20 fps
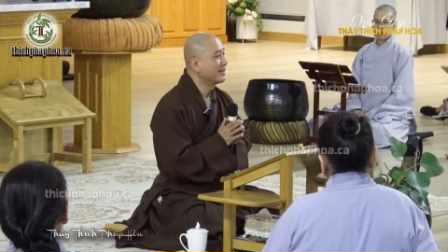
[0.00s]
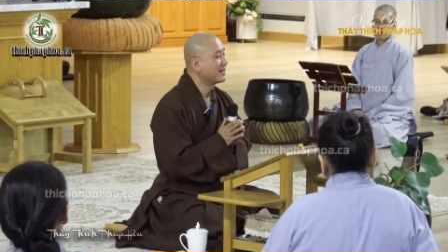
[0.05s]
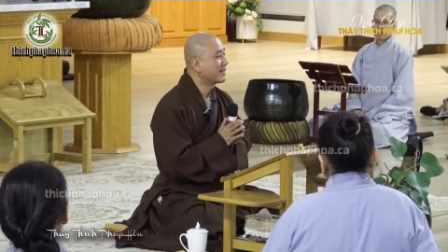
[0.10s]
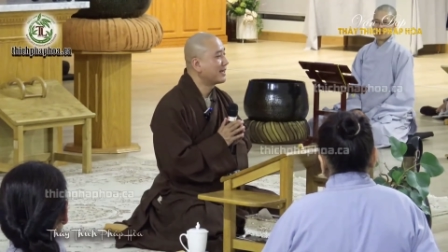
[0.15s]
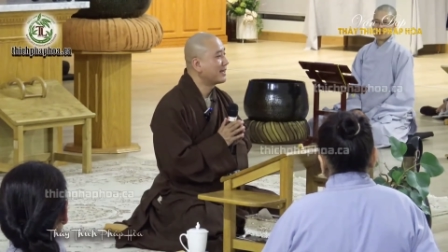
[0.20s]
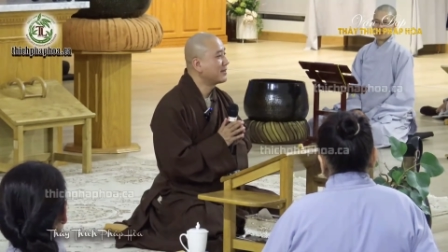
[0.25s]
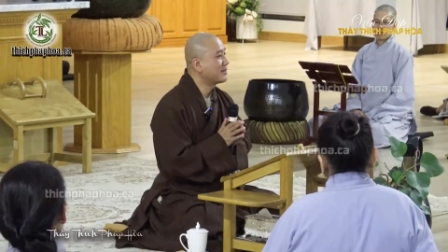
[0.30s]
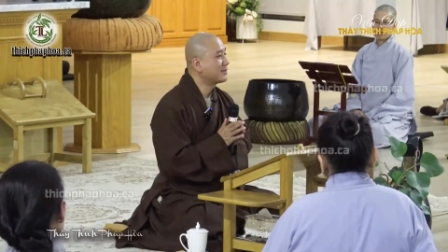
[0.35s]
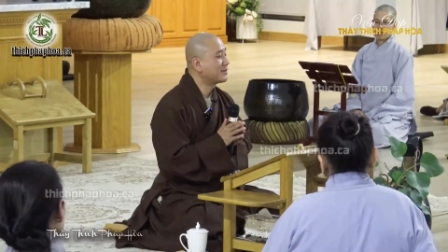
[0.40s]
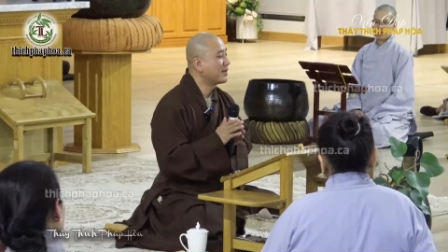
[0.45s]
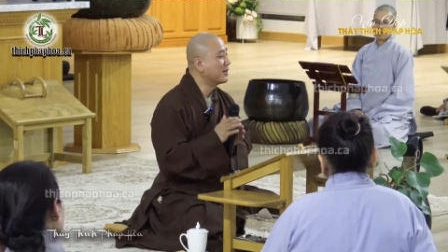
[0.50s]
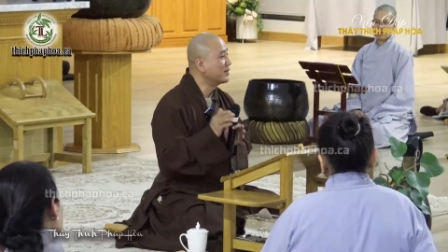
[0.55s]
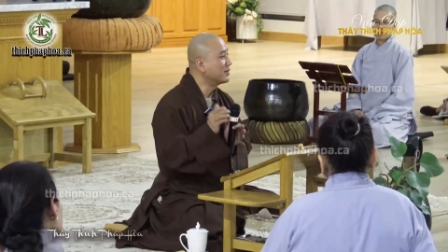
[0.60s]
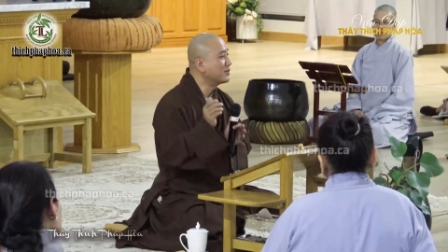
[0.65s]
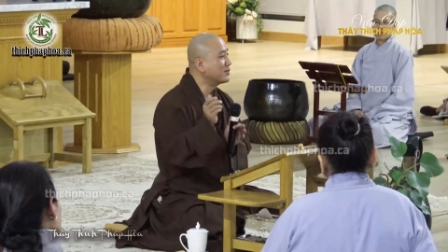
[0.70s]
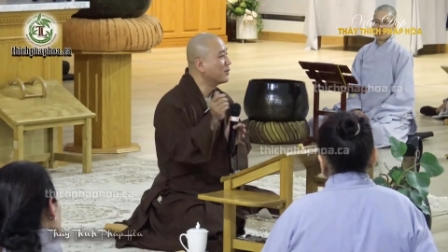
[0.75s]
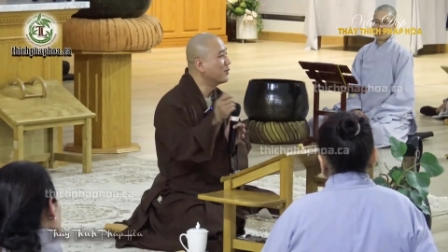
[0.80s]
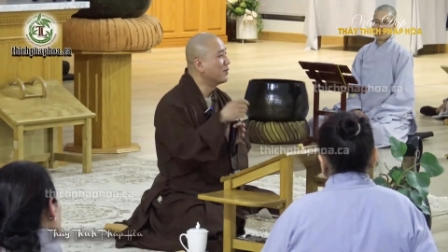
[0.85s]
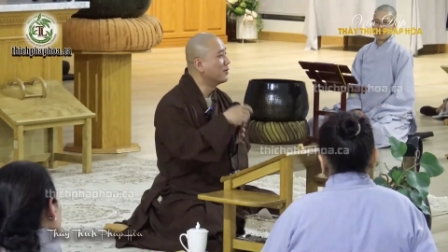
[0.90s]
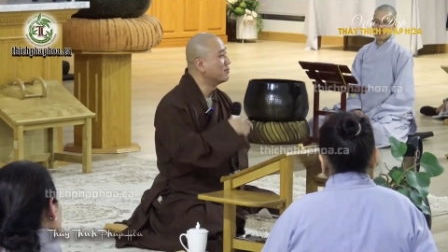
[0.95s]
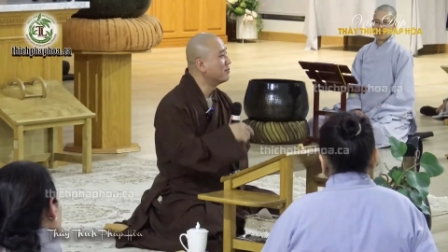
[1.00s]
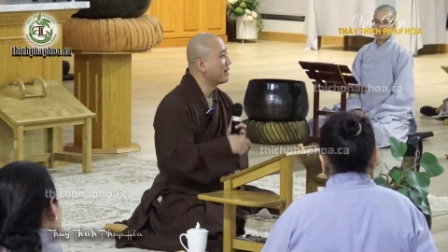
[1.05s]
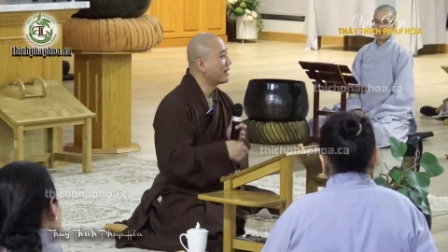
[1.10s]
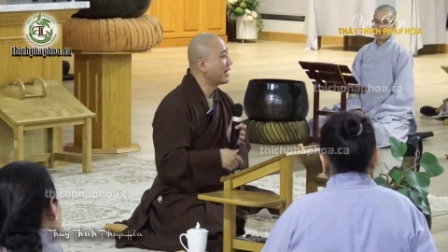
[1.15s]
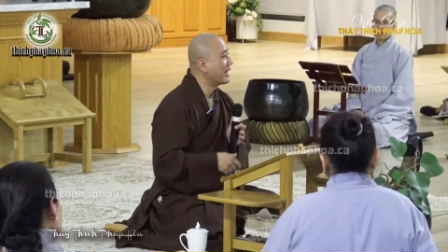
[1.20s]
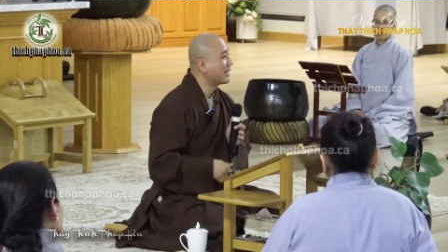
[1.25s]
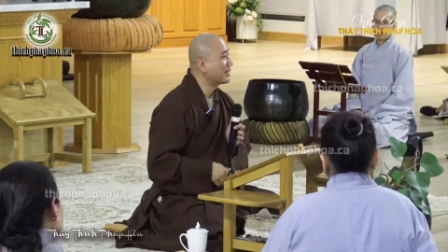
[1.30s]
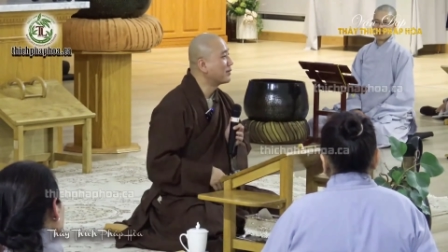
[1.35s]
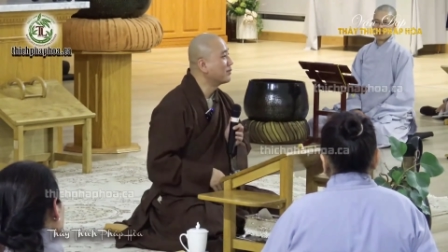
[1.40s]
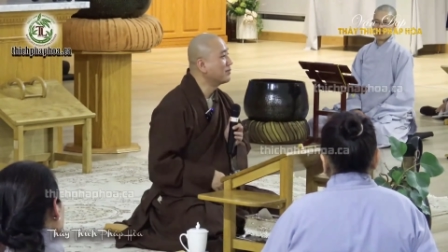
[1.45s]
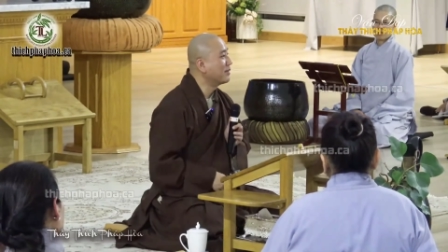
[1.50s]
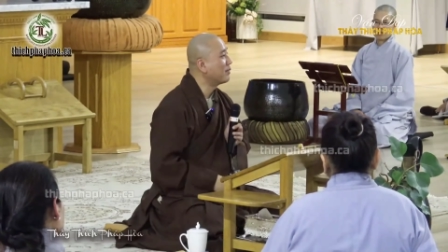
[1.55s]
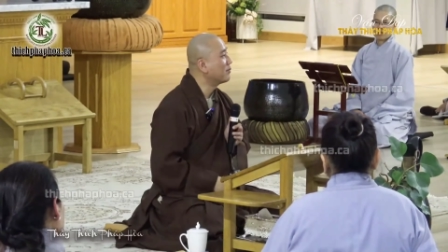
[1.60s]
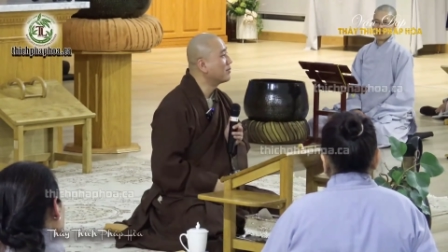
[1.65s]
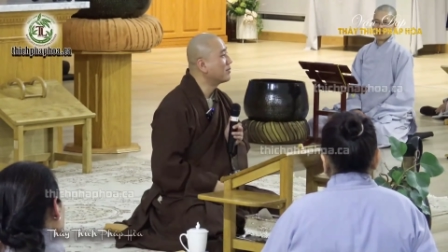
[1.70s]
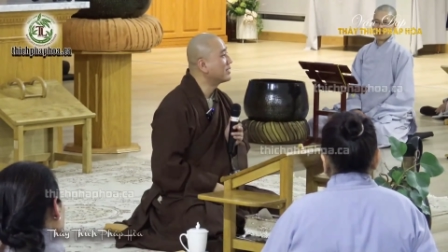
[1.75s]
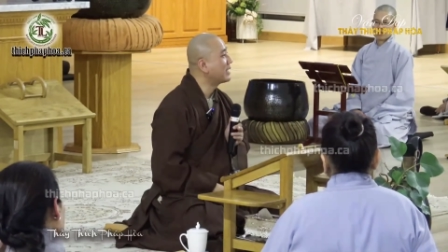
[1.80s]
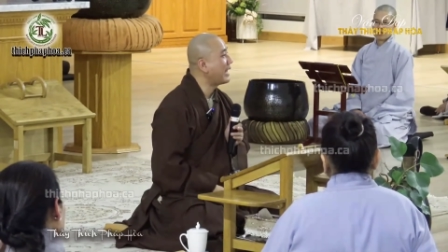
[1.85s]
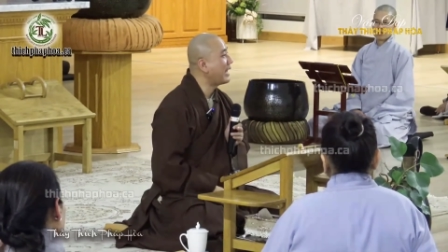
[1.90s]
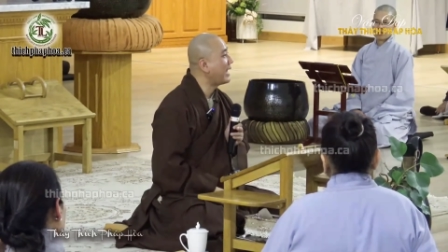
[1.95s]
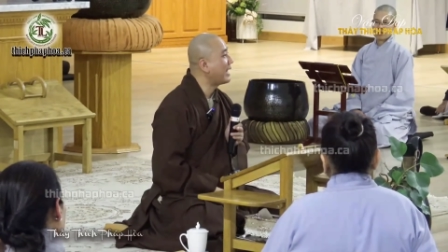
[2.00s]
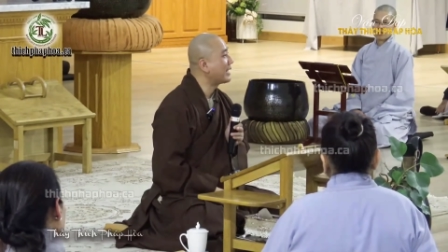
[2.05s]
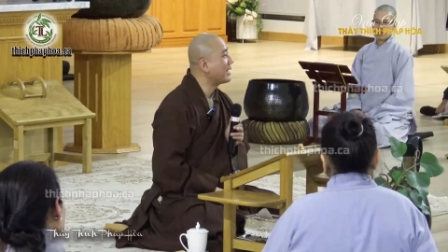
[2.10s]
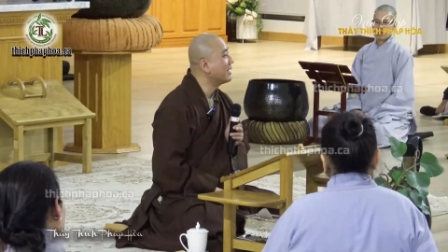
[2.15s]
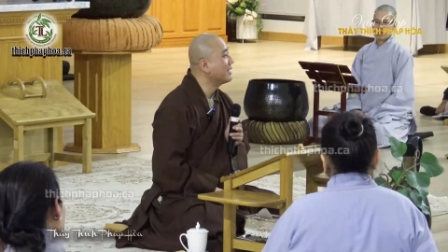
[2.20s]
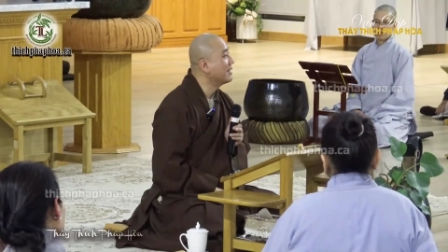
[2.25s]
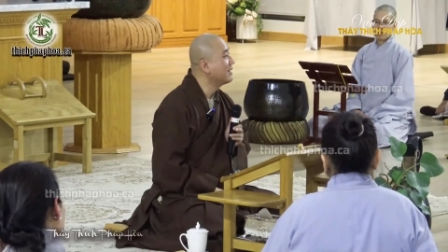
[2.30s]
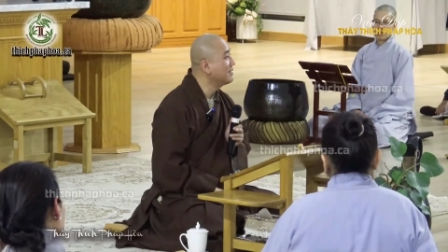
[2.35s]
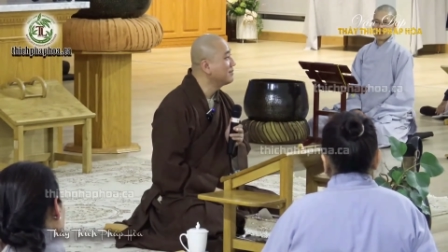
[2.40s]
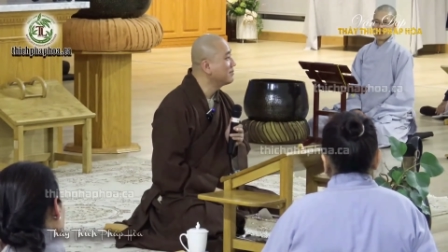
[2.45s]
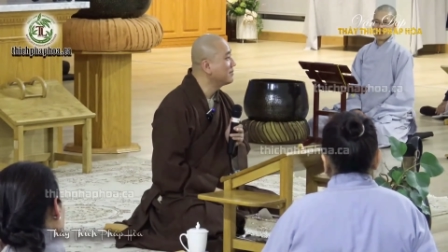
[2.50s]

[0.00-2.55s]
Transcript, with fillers: cái thỉnh chuông mà đại chúng không có nghe để nín